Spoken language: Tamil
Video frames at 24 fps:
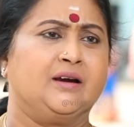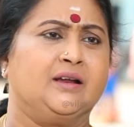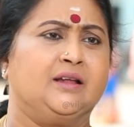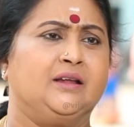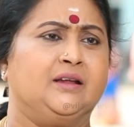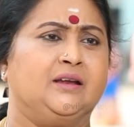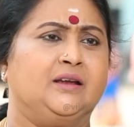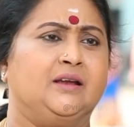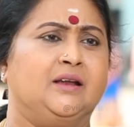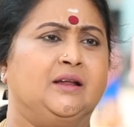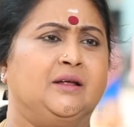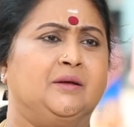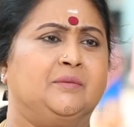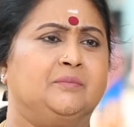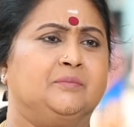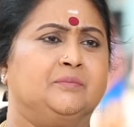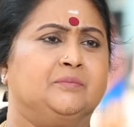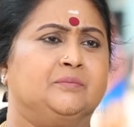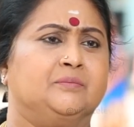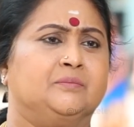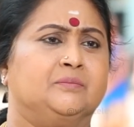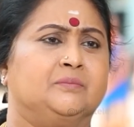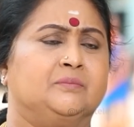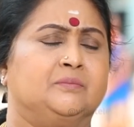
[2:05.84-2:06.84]
கேட்குற ஆள் இல்லை
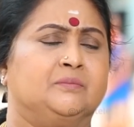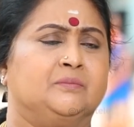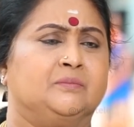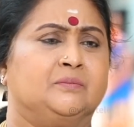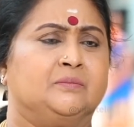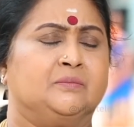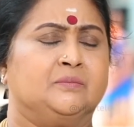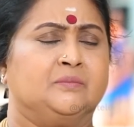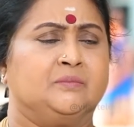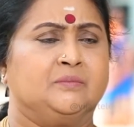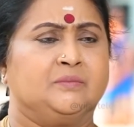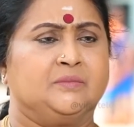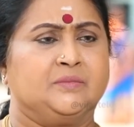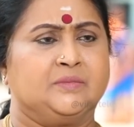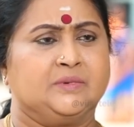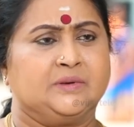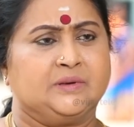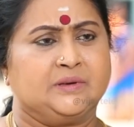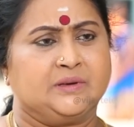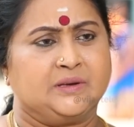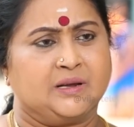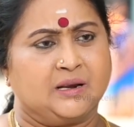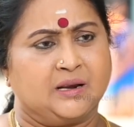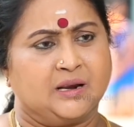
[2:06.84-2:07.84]

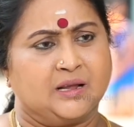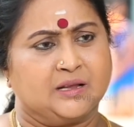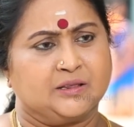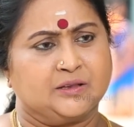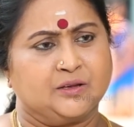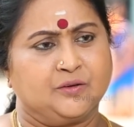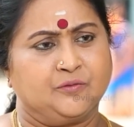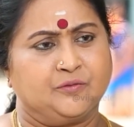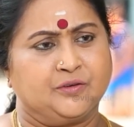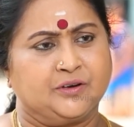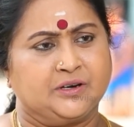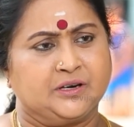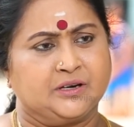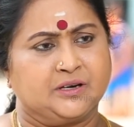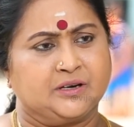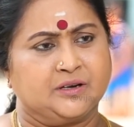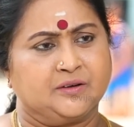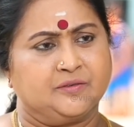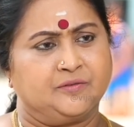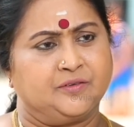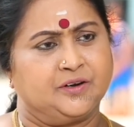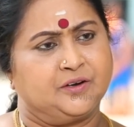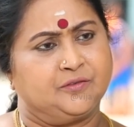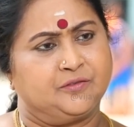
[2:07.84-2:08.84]
எல்லாத்தையும்
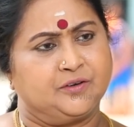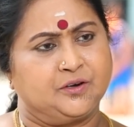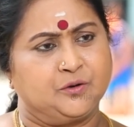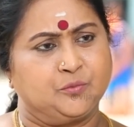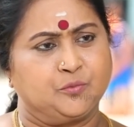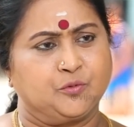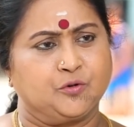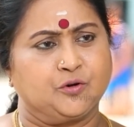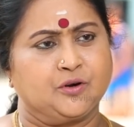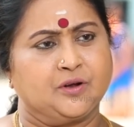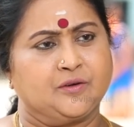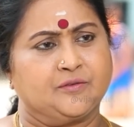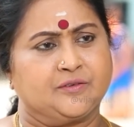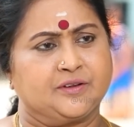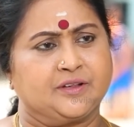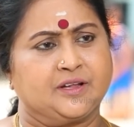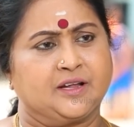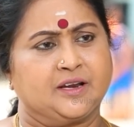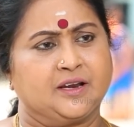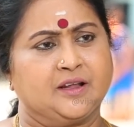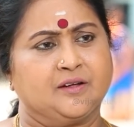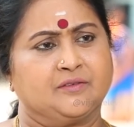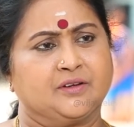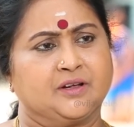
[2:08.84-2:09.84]
விட்டுட்டு வீட்டை விட்டு
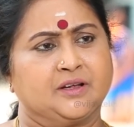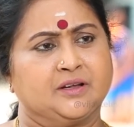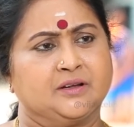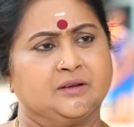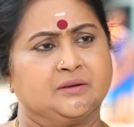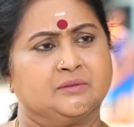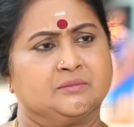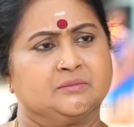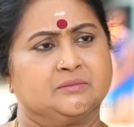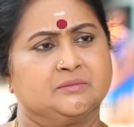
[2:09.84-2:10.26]
போனவன் தானே அவன்